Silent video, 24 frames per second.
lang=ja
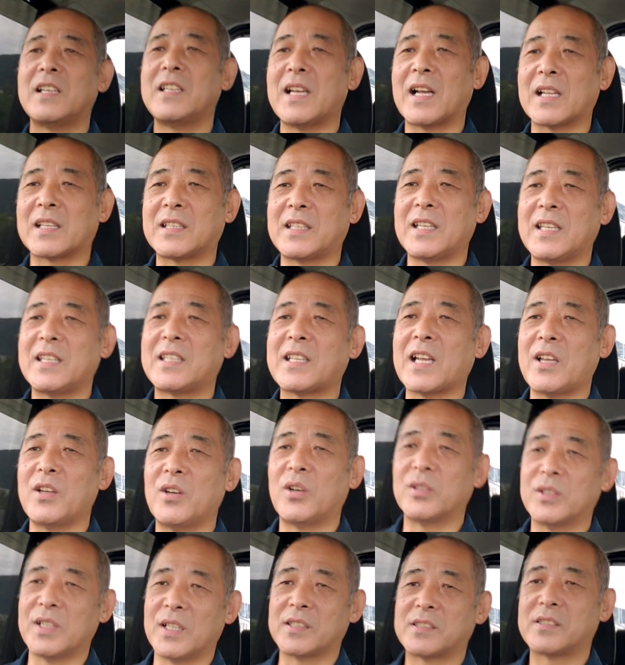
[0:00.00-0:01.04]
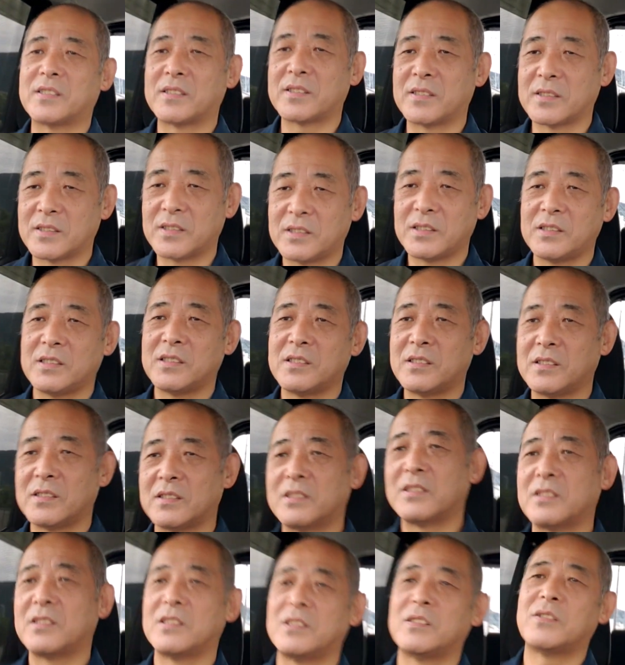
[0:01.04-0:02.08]
やっていたようです。
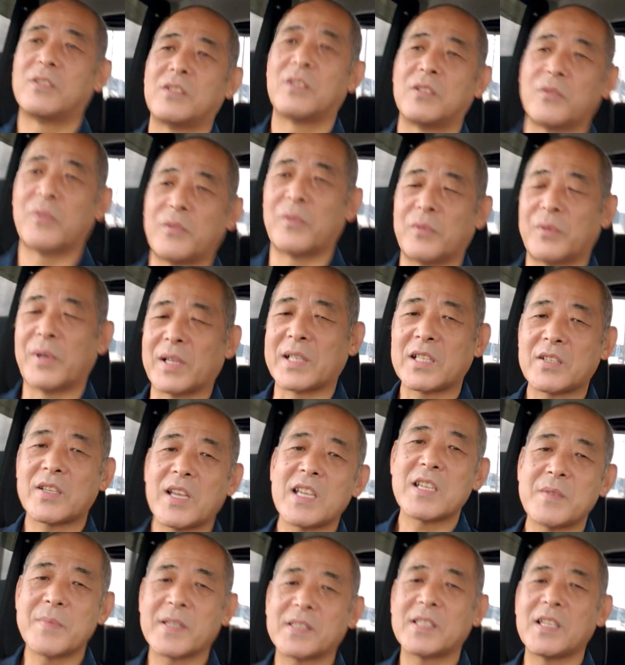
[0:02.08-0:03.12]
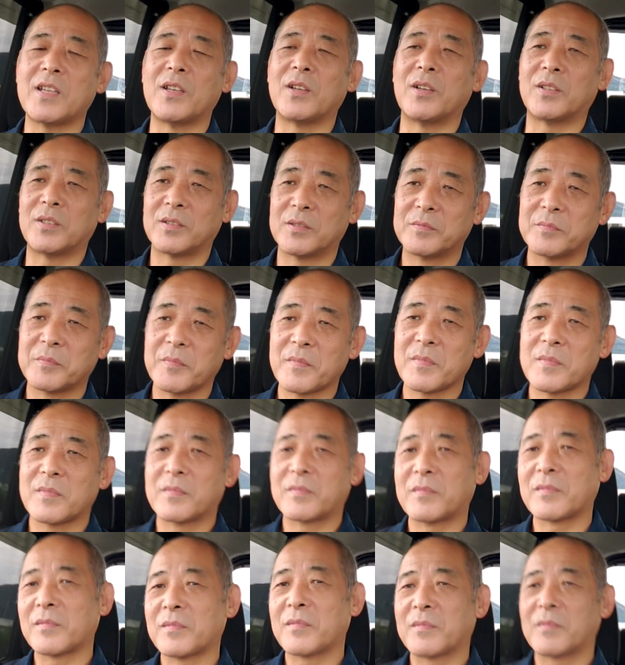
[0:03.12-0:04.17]
私は行きませんよ。
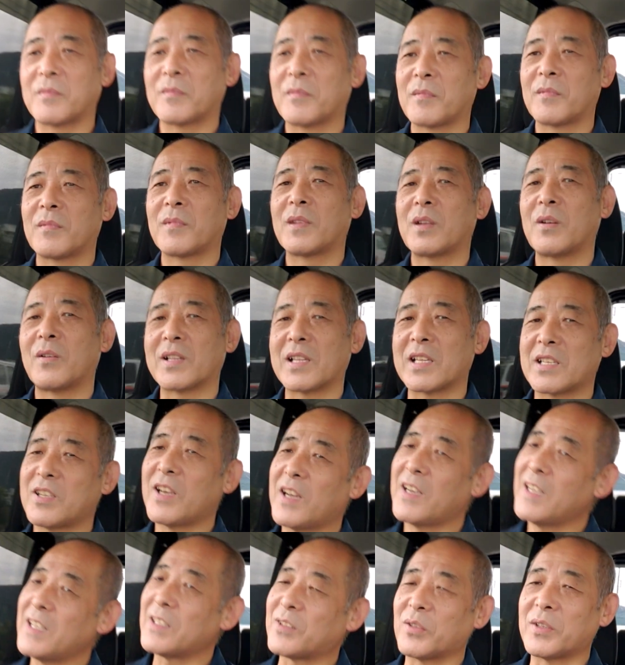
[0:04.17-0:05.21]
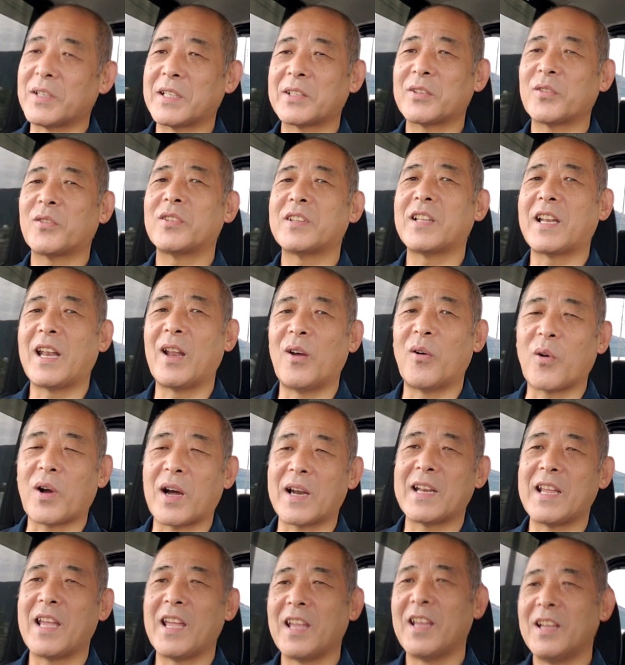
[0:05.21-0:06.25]
私はね、そんなとこでね、お
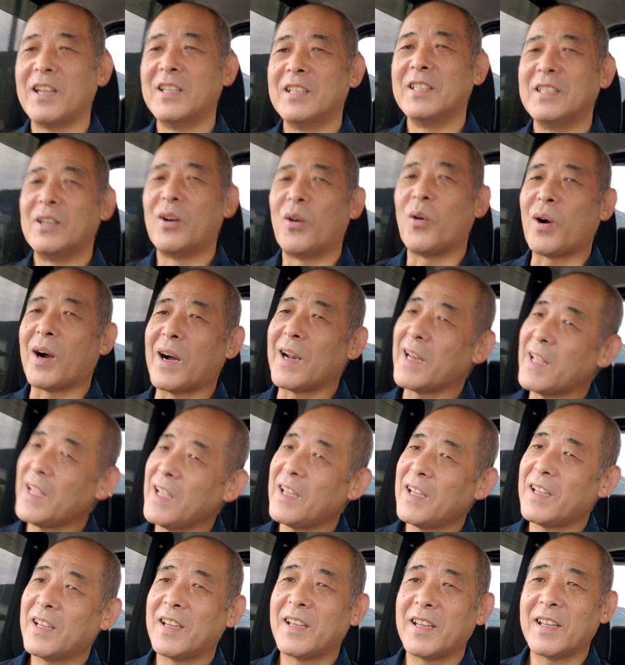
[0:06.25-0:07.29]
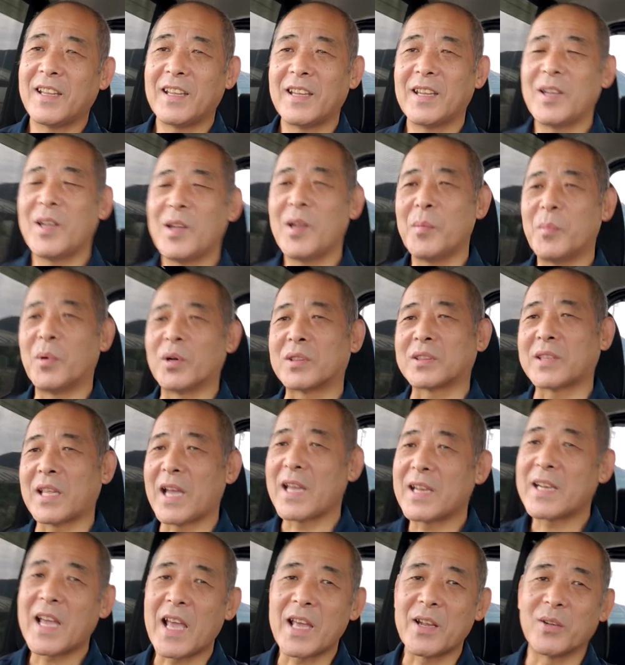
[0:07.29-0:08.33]
金、お金、もっ
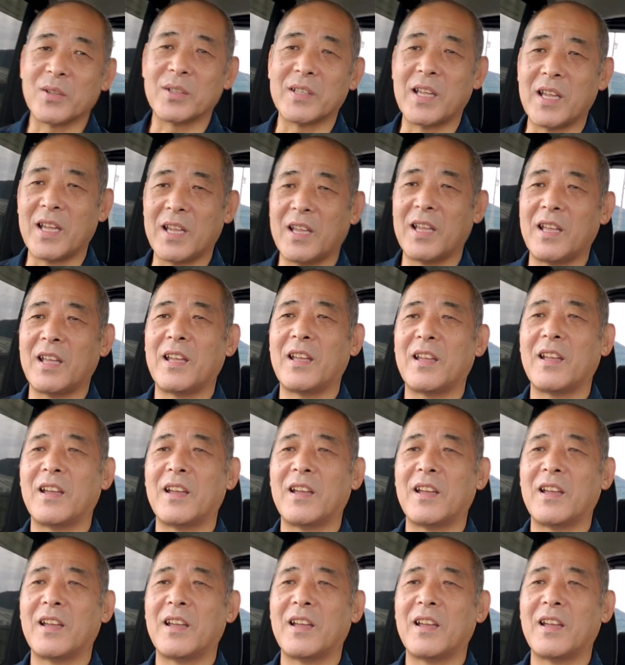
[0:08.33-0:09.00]
たいないので、